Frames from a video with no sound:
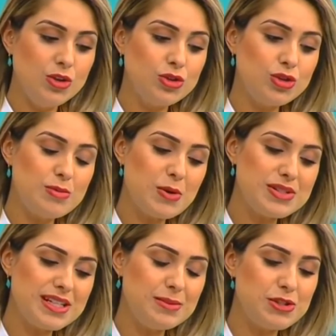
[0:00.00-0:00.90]
Doutor, uma
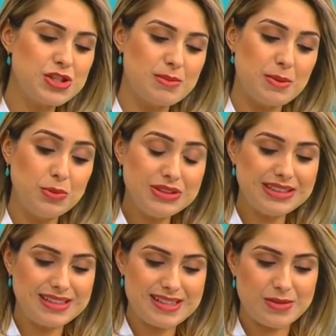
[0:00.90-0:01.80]
coisa que me chama
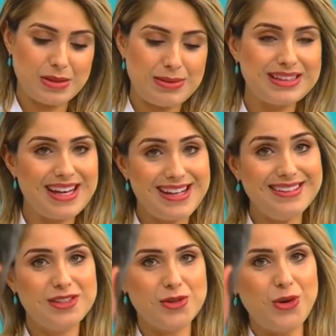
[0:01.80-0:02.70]
muita atenção na matéria,
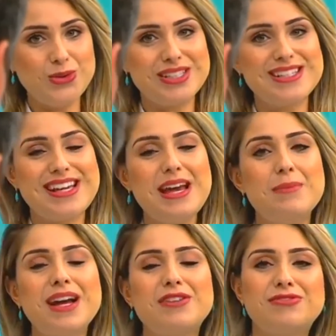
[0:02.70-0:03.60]
entre outras, é que a
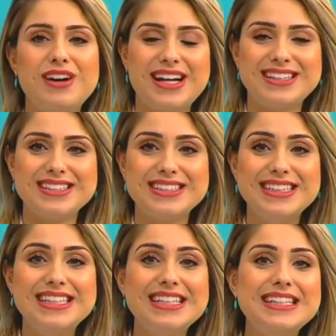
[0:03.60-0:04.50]
Rebeca fala
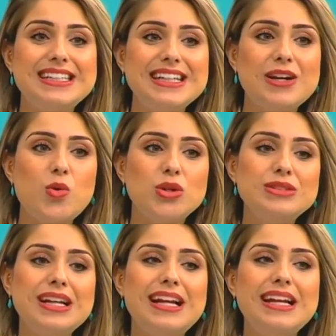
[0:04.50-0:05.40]
que
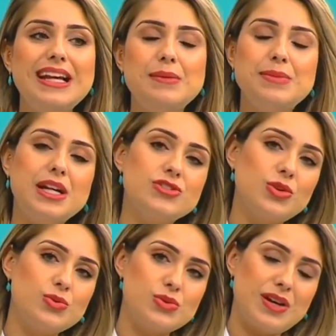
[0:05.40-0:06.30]
quando ela lembra de
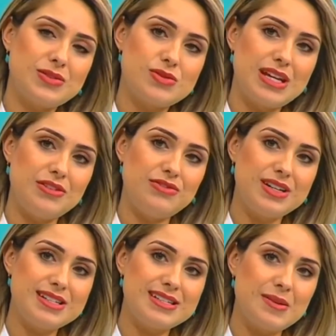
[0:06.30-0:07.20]
alguns fatos da
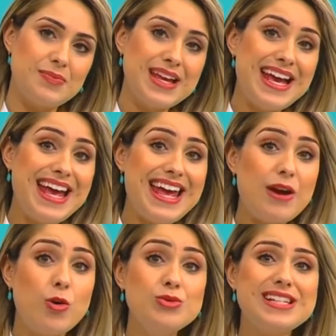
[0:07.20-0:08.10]
infância,
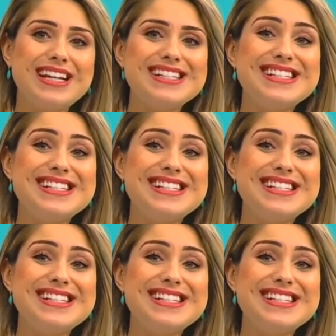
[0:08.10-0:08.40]
é como se ela